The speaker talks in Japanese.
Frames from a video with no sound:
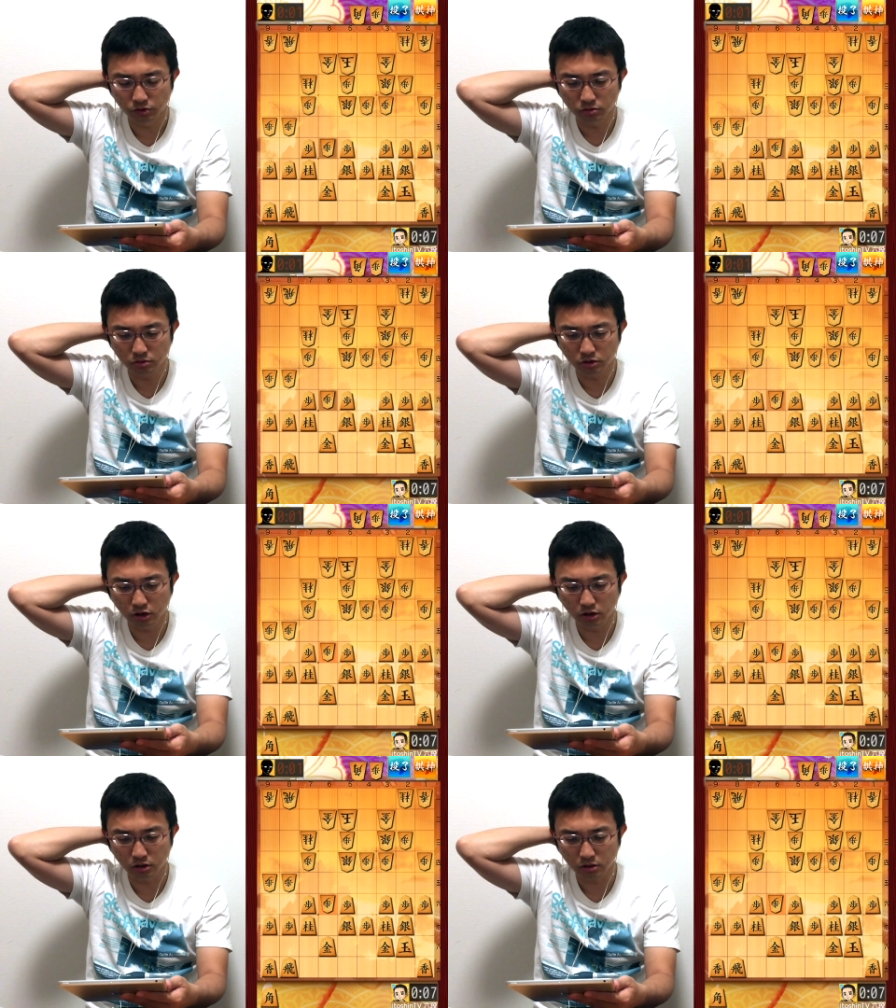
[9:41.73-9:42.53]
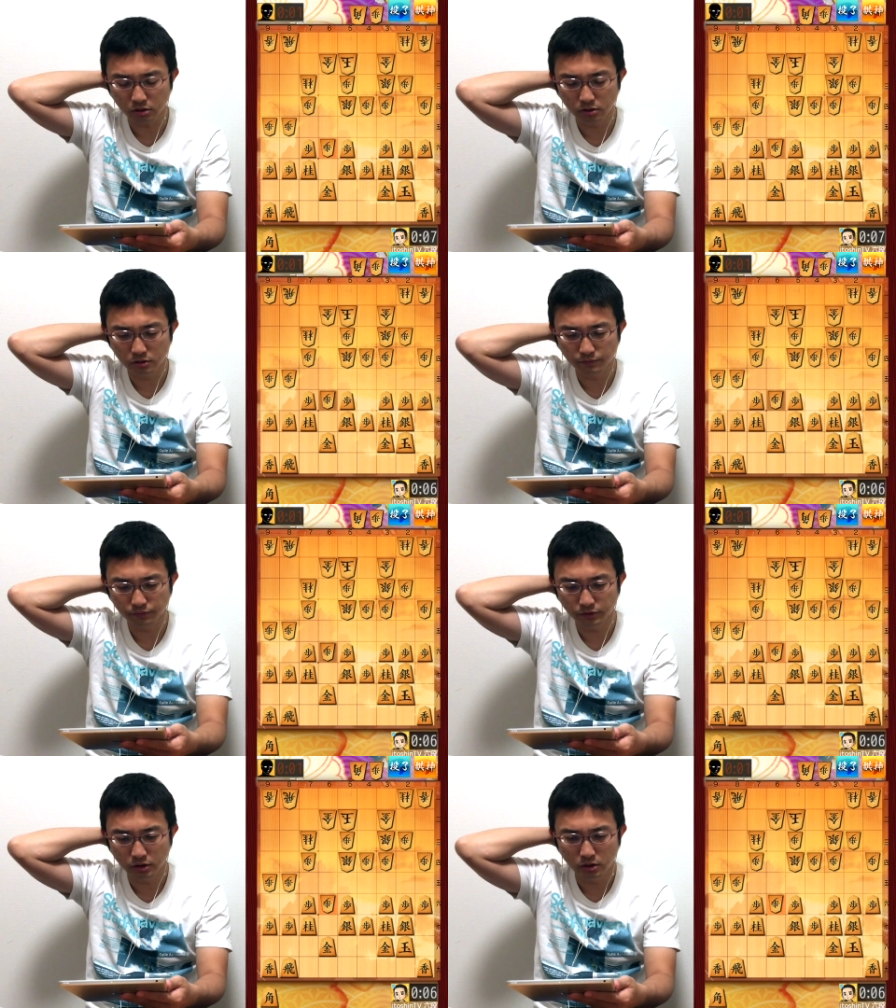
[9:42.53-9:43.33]
同銀
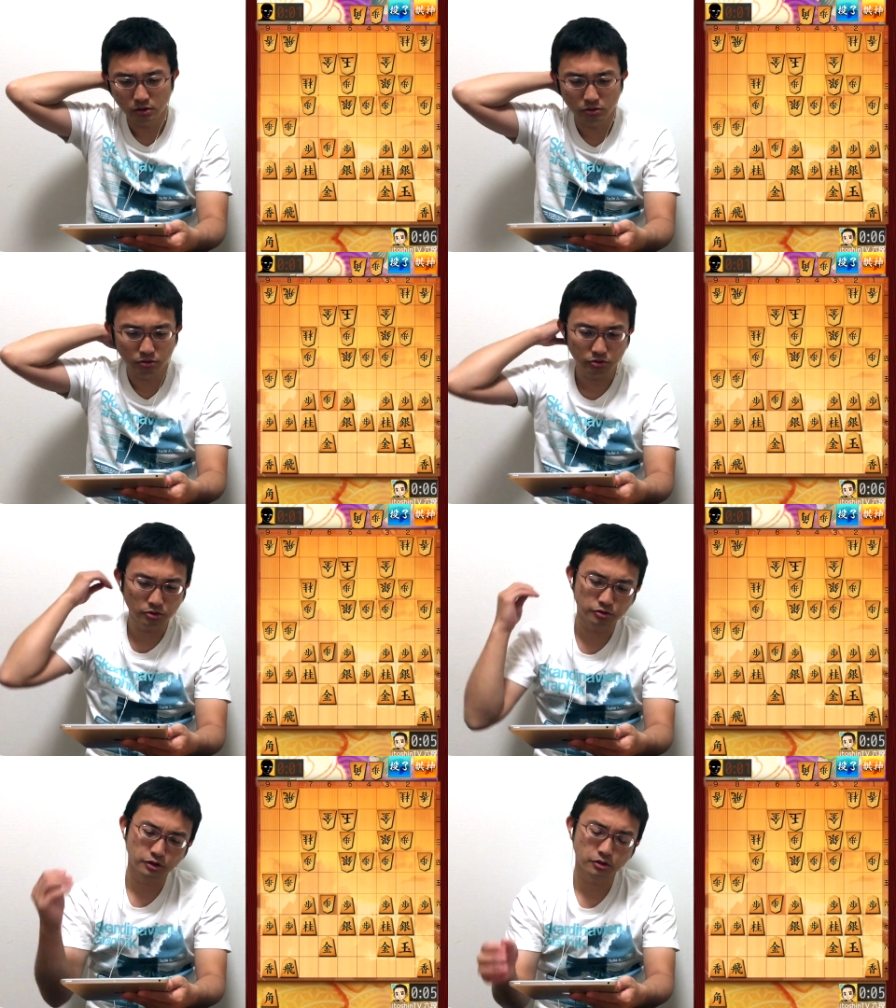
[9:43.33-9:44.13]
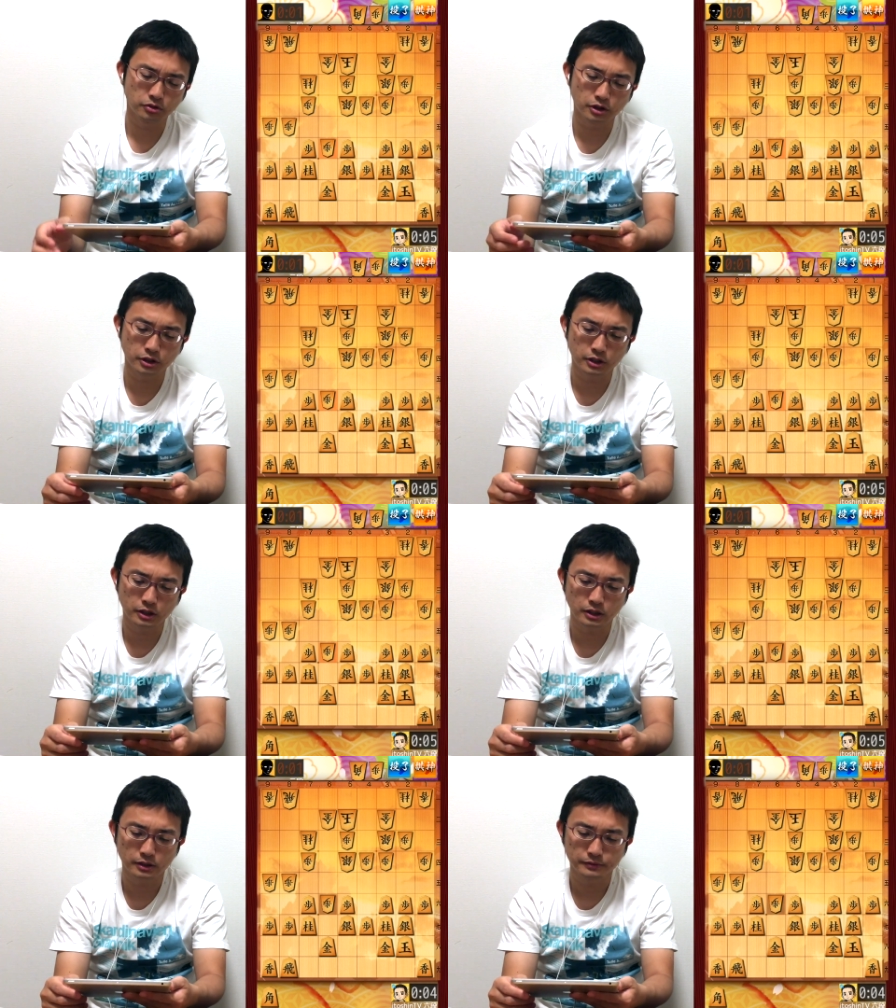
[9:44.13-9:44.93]
6五振ってくるか
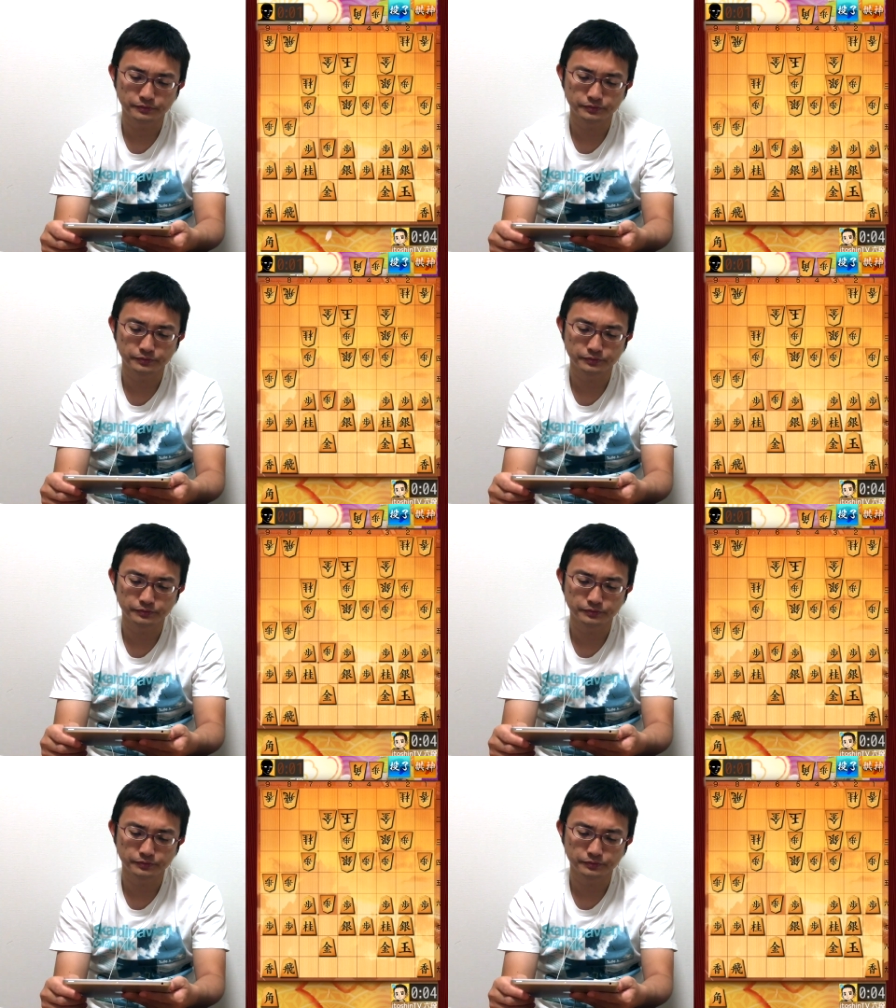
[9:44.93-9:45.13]
な